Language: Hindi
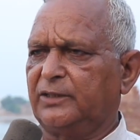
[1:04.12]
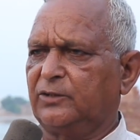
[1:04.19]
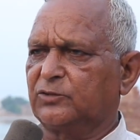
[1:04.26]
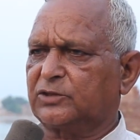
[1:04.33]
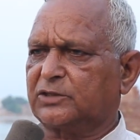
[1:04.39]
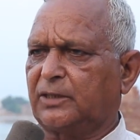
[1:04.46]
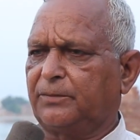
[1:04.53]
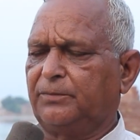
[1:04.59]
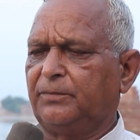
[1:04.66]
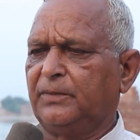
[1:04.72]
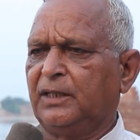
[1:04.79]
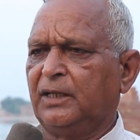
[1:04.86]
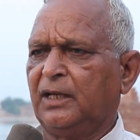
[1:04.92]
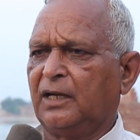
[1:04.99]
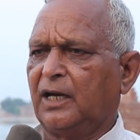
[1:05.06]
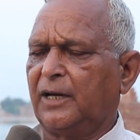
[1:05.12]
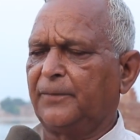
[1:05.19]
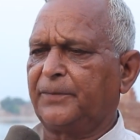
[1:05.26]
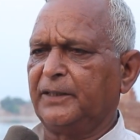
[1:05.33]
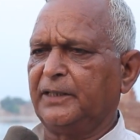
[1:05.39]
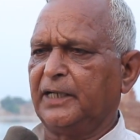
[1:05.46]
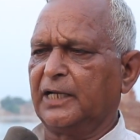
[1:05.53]
न सब
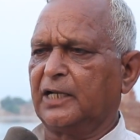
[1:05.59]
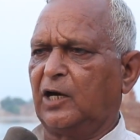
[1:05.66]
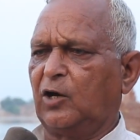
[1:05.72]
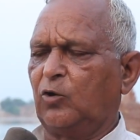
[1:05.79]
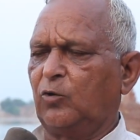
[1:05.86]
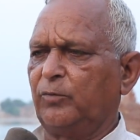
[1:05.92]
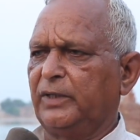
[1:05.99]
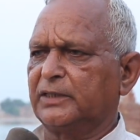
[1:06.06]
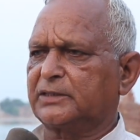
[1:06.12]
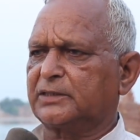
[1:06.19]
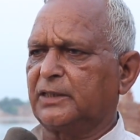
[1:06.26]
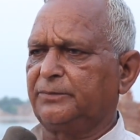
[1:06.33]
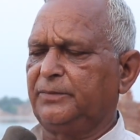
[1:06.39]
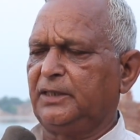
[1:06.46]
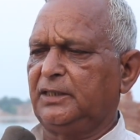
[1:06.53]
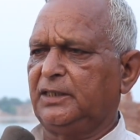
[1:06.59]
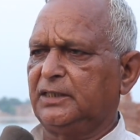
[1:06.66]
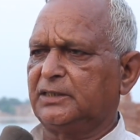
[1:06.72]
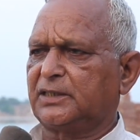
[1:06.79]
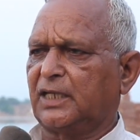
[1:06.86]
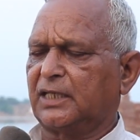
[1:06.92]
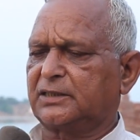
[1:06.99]
अपनी निगाहों में सभी ही
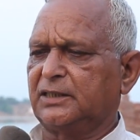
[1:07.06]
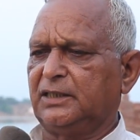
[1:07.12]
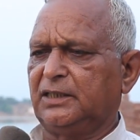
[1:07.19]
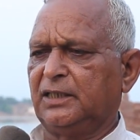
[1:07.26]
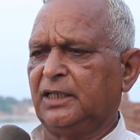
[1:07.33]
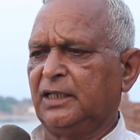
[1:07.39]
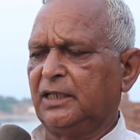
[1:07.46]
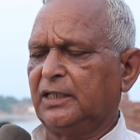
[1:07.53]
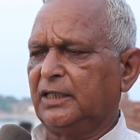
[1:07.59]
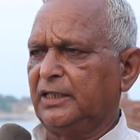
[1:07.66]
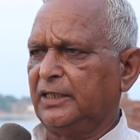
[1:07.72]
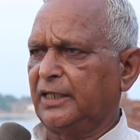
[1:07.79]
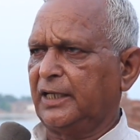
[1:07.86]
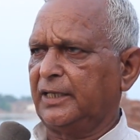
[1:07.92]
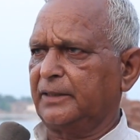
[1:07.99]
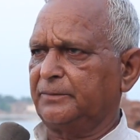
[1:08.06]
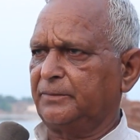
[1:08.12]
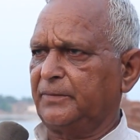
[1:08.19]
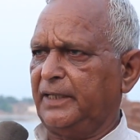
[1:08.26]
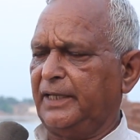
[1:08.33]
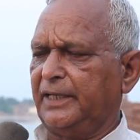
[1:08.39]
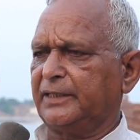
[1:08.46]
जाति इन्हें
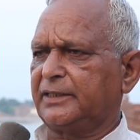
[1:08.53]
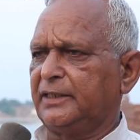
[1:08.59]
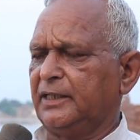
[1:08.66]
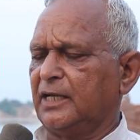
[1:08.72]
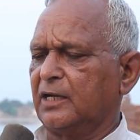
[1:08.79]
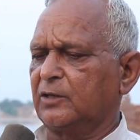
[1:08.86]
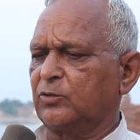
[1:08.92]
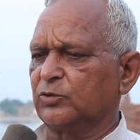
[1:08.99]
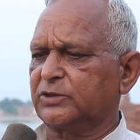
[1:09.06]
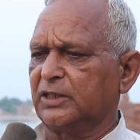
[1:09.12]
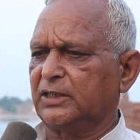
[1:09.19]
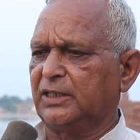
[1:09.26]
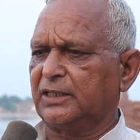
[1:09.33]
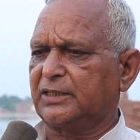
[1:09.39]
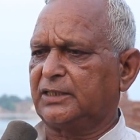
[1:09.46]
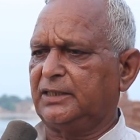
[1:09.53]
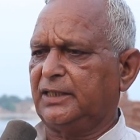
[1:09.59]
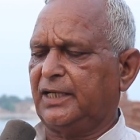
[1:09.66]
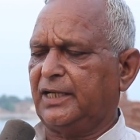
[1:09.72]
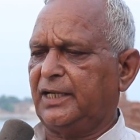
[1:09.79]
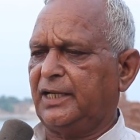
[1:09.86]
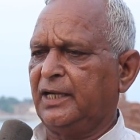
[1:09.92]
एक ही आंखों से देखी
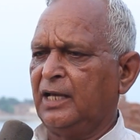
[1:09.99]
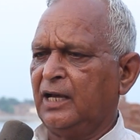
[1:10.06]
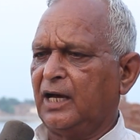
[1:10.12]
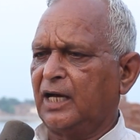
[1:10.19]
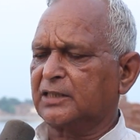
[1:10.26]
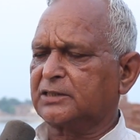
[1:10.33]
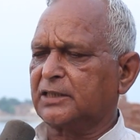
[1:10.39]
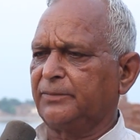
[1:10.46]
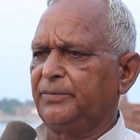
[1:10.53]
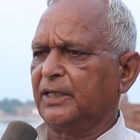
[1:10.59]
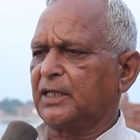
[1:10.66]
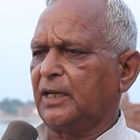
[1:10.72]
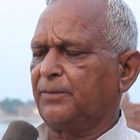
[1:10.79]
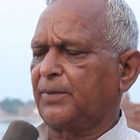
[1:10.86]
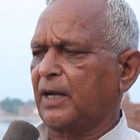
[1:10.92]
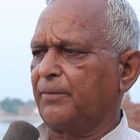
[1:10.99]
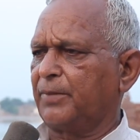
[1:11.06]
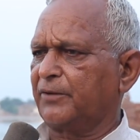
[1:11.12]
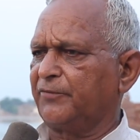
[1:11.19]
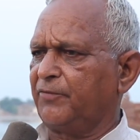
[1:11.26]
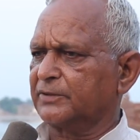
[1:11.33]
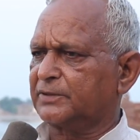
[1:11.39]
है और सभी का
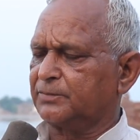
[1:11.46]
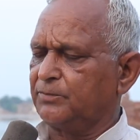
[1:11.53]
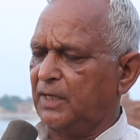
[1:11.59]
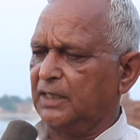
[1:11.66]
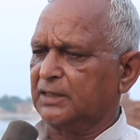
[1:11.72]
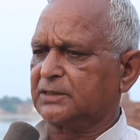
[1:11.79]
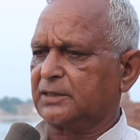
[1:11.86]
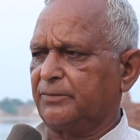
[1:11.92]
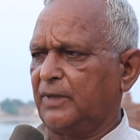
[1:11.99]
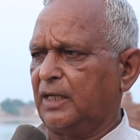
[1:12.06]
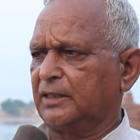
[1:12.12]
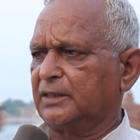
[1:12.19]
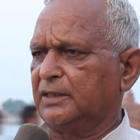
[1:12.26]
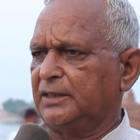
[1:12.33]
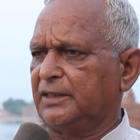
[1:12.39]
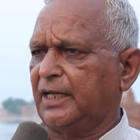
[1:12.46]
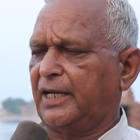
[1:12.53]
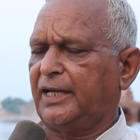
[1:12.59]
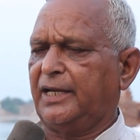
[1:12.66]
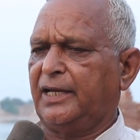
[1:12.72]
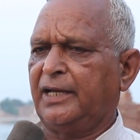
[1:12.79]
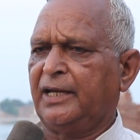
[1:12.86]
बराबर मान सम्मान दिया
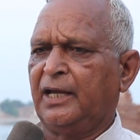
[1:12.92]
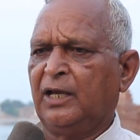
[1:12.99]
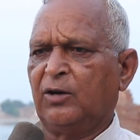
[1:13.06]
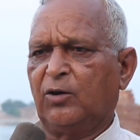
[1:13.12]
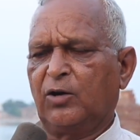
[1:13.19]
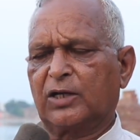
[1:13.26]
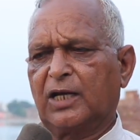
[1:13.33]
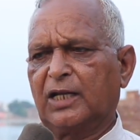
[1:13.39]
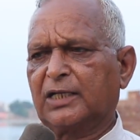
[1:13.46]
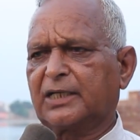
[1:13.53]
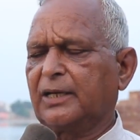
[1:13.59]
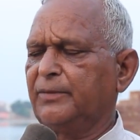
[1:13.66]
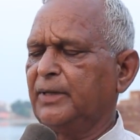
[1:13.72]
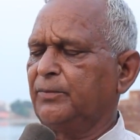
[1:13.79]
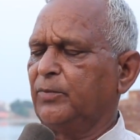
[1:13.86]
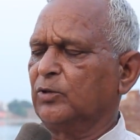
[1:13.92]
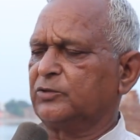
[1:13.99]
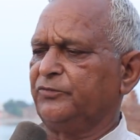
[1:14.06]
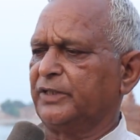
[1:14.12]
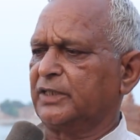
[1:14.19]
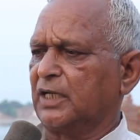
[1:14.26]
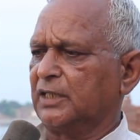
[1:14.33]
है और हल्के में बहुत
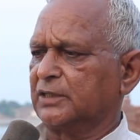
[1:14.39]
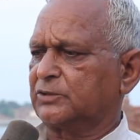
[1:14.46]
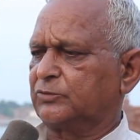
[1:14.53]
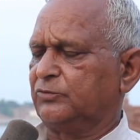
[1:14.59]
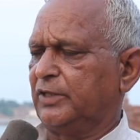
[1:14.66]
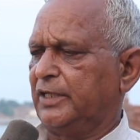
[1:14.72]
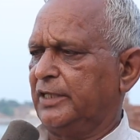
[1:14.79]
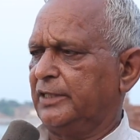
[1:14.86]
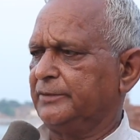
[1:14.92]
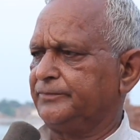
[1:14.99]
विकास हुआ है